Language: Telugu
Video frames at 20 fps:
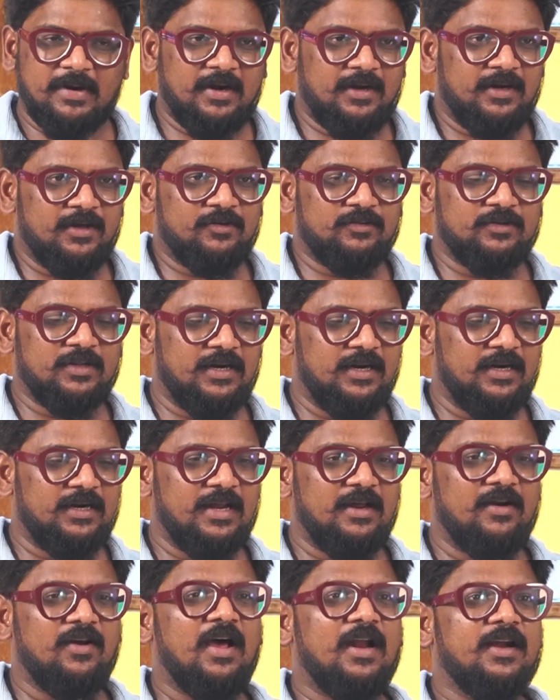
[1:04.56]
బాగానే ఉంది అనే
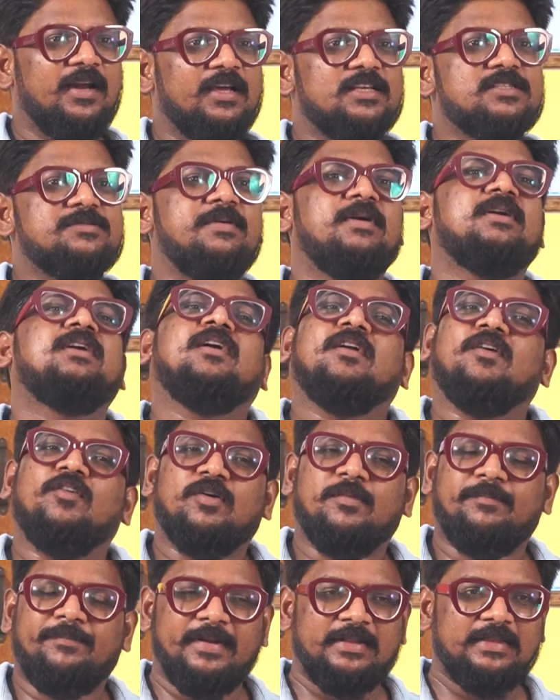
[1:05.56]
టైంలో అన్ఎక్స్పెక్టెడ్గా
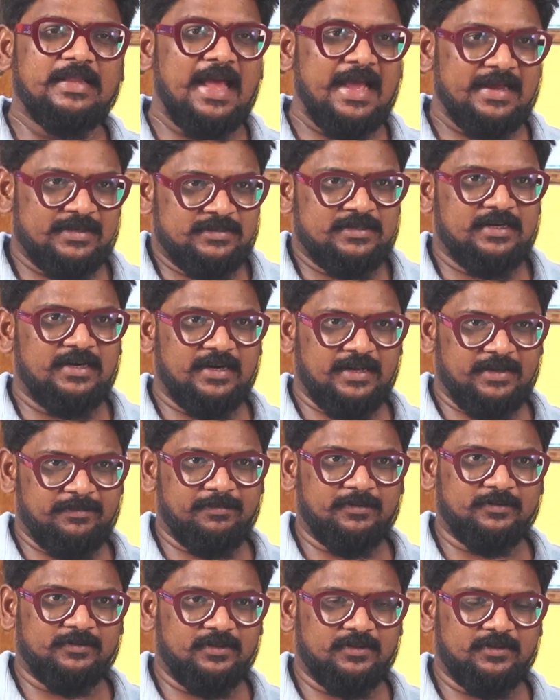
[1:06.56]
ఒక పెద్ద యాక్సిడెంట్
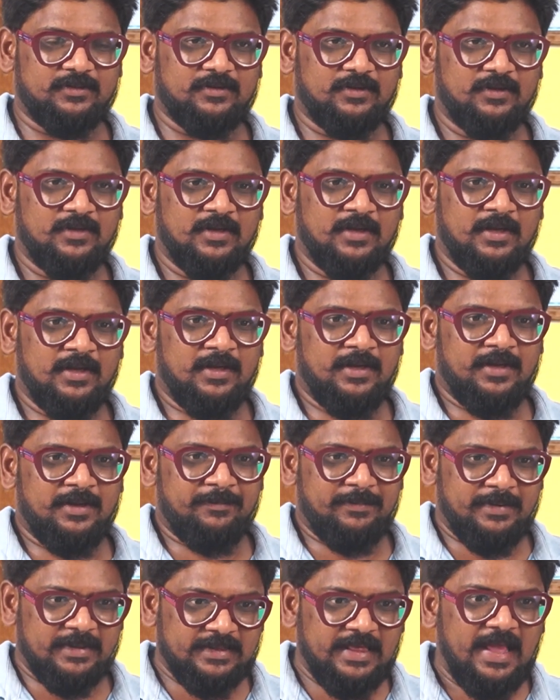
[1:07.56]
అయిపోతుంది
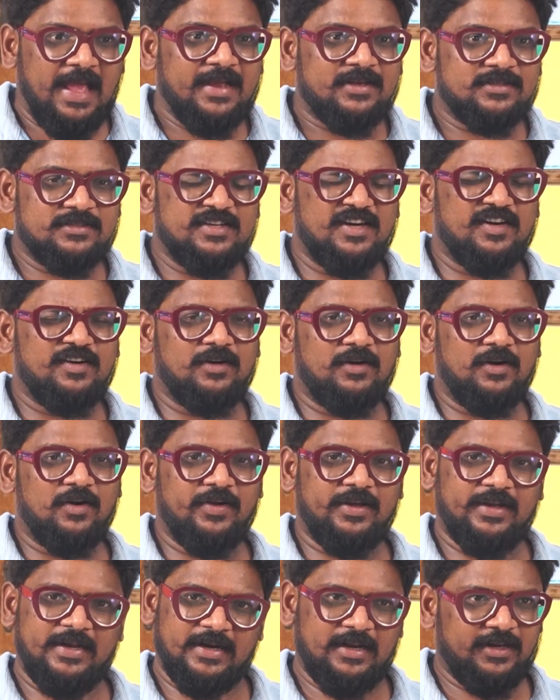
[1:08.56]
పెద్ద
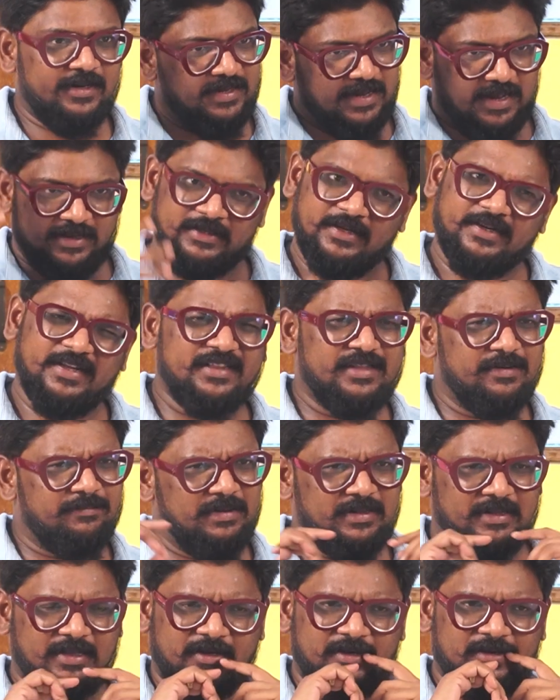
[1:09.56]
యాక్సిడెంట్లో ఈయనకి అందరికీ
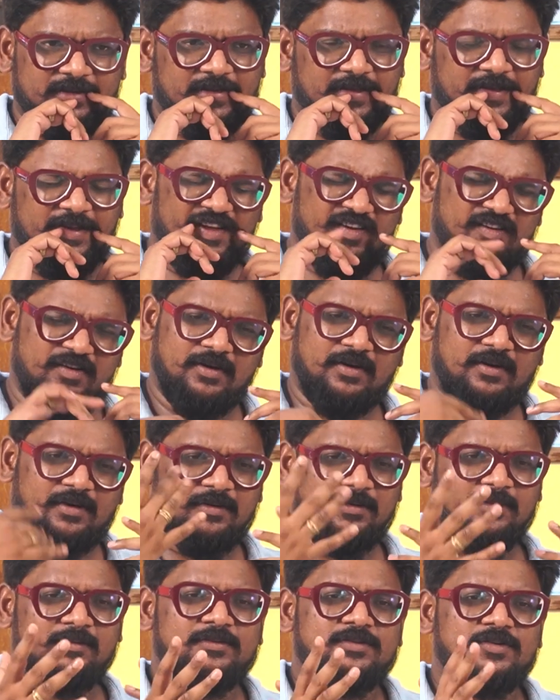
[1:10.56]
దెబ్బలు తగులుతాయి
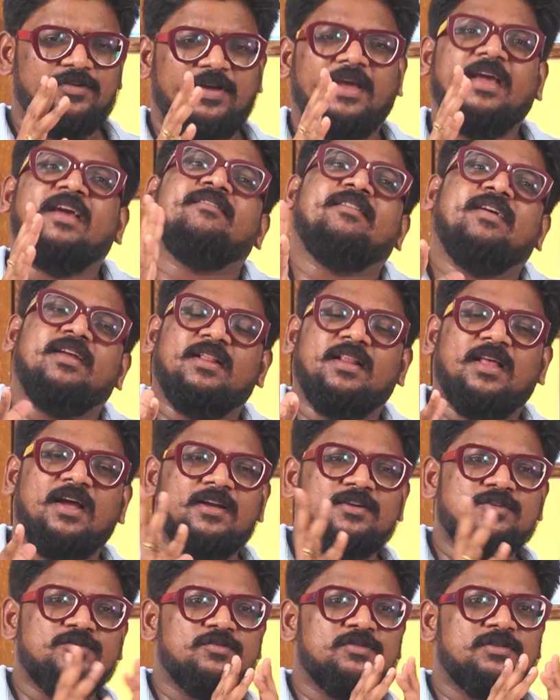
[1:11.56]
సో ఏమైందా
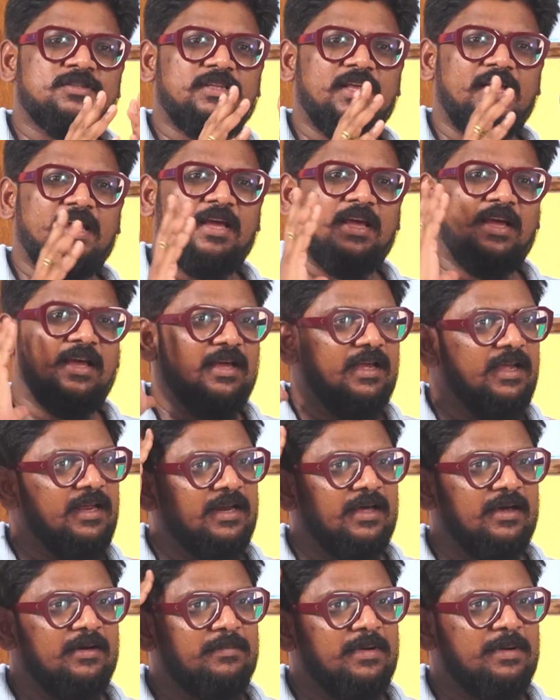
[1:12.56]
అని చూస్తే
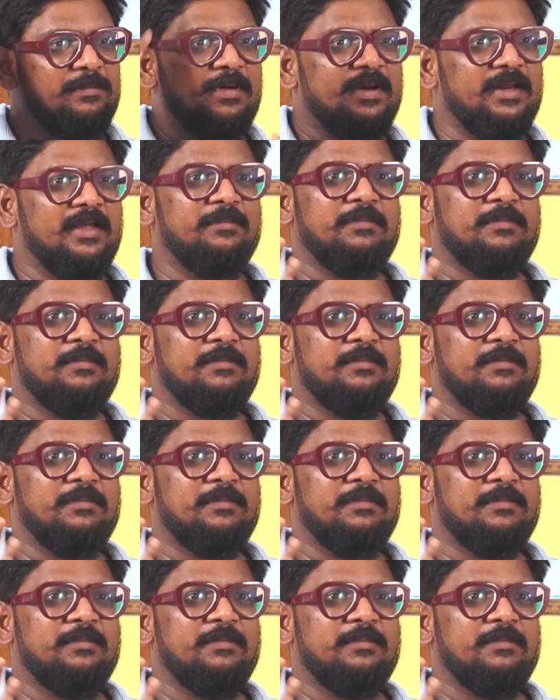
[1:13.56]
ఈయన మెమరీ